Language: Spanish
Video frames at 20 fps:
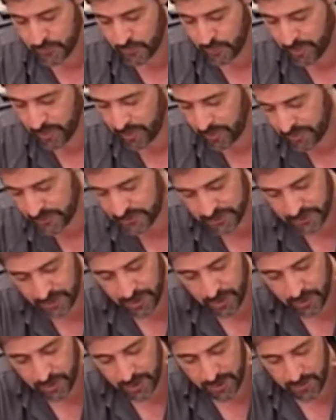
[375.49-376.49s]
su
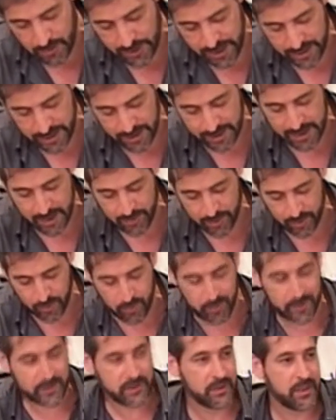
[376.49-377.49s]
propósito de colaborar en las
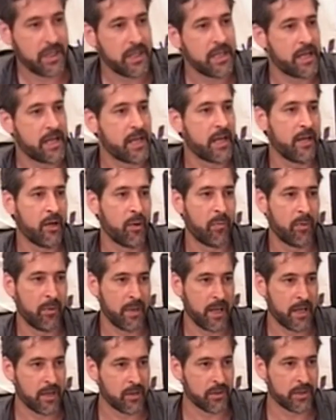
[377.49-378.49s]
preocupaciones diarias de los
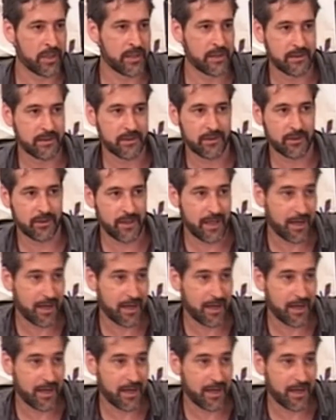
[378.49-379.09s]
pobladores.